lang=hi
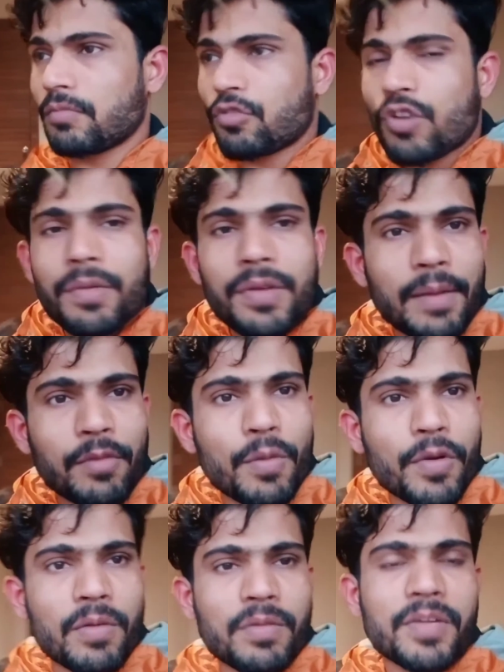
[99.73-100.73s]
कोई भी आपको
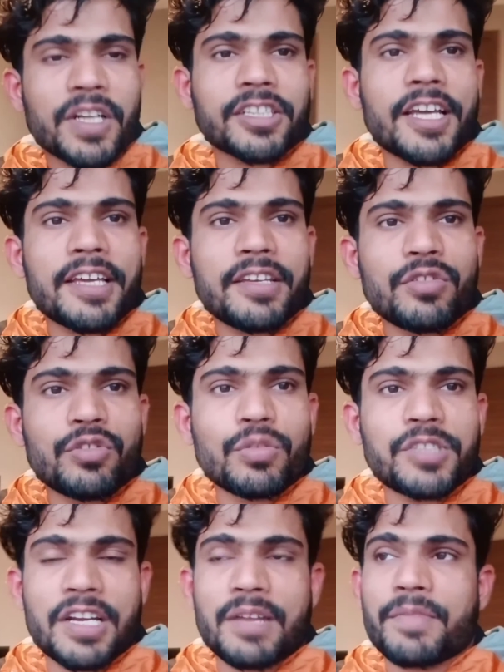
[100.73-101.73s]
प्रॉब्लम लगता है
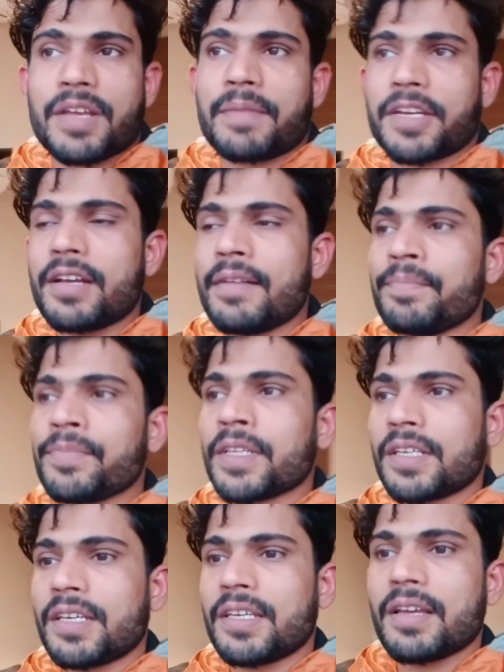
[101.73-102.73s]
यूट्यूब चैनल में आपके
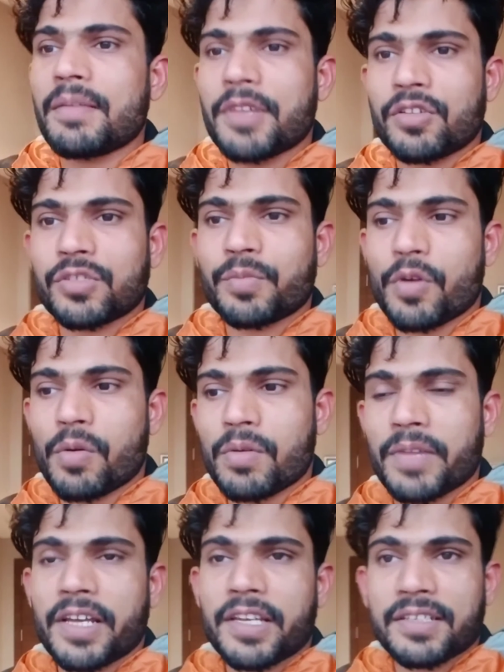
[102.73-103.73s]
कि ये मेरे को
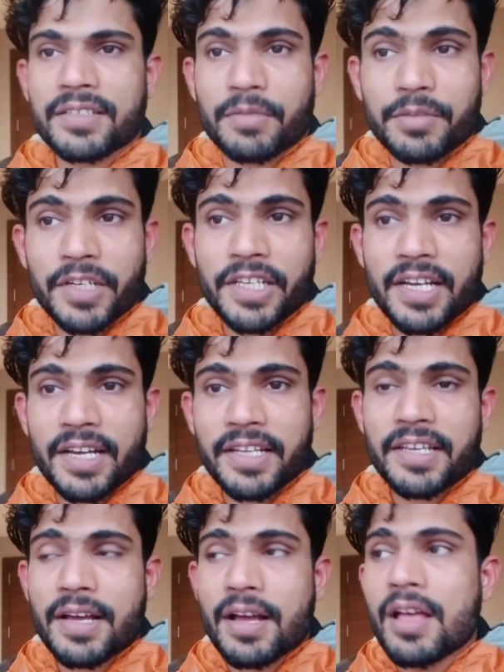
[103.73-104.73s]
प्रॉब्लम है ये समझ में नहीं आ
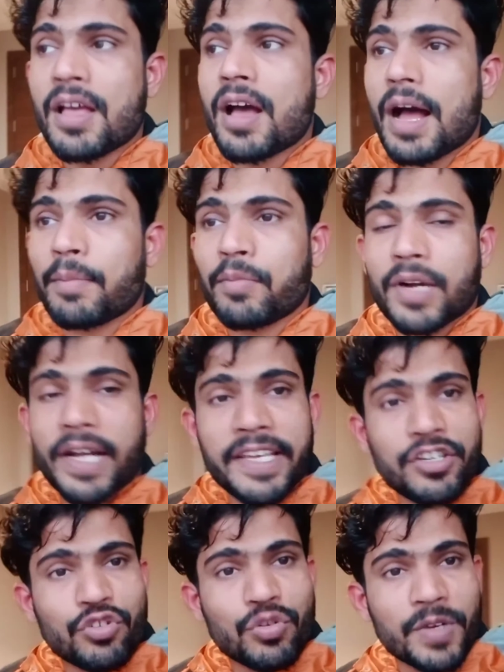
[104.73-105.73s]
रही या आप कई
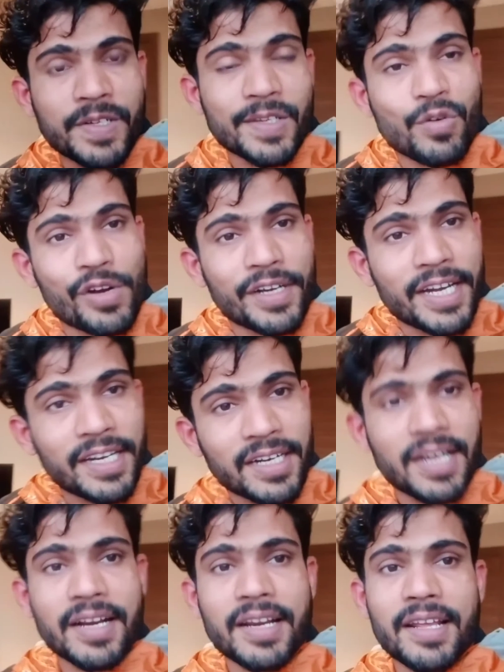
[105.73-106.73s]
यूट्यूबर से कॉन्टैक्ट
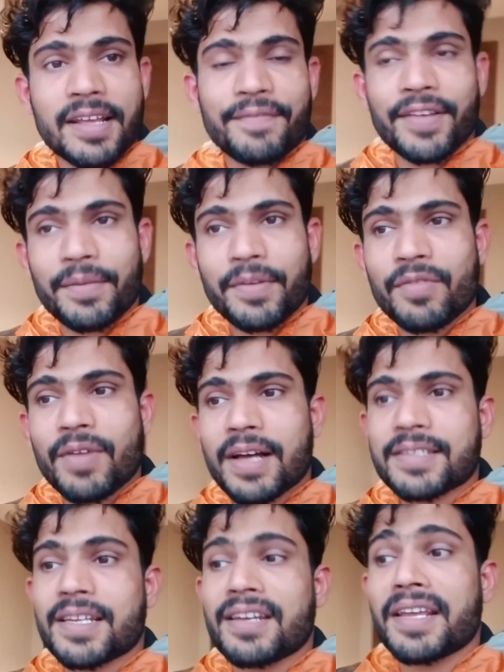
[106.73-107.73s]
कर रहे हैं फिर भी
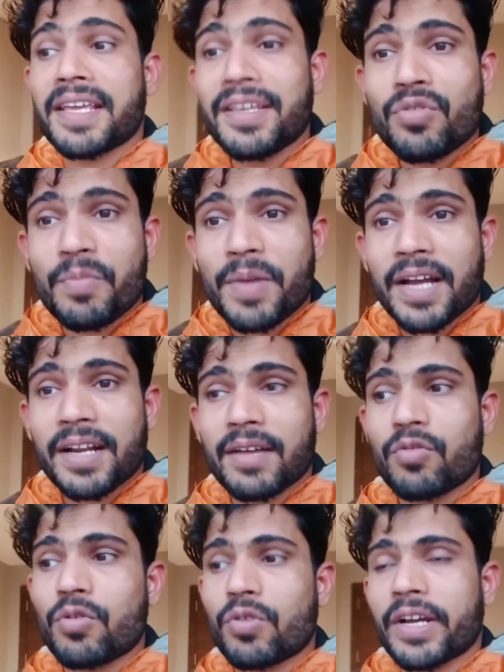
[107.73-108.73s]
वहाँ से नहीं हो पा रहा है
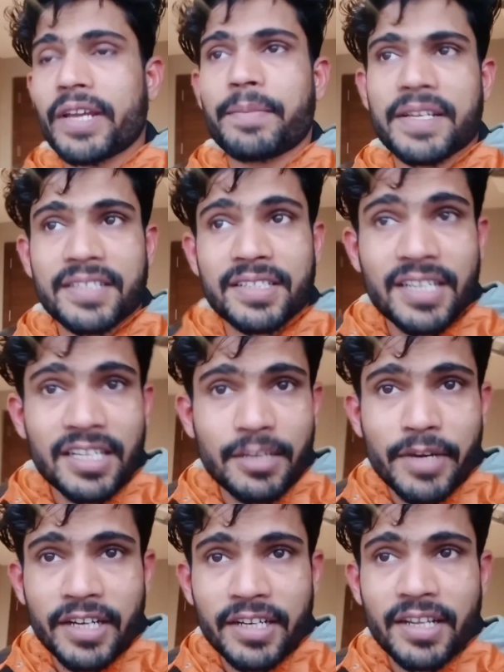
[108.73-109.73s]
वो लोग कई पैसे ज़्यादा
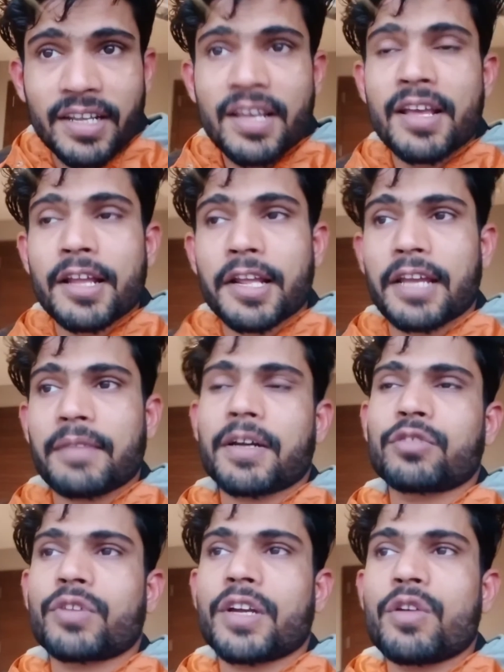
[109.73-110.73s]
मांग रहे हैं कई
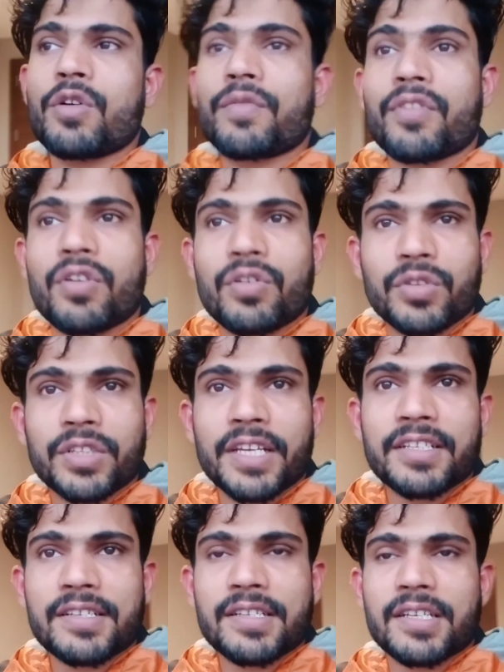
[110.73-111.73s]
बार तो कई लोग फ्रॉड होते
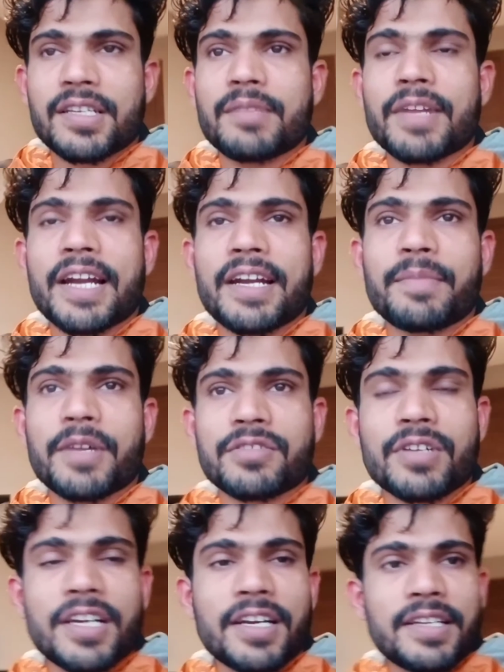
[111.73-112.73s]
हैं जैसे कि ईमेल आईडी
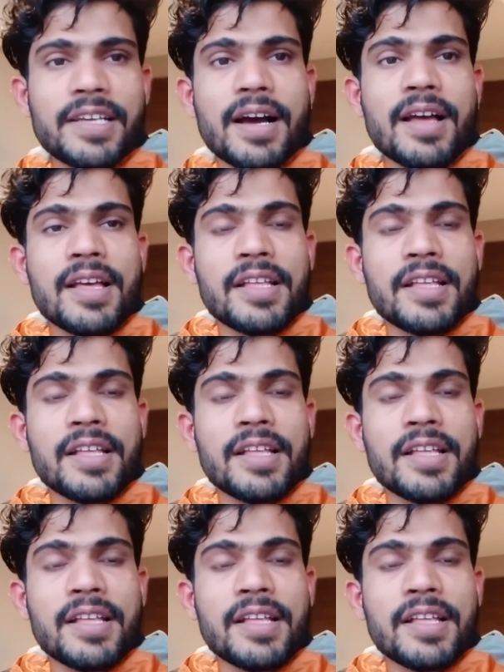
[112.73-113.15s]
पासवर्ड दे लिया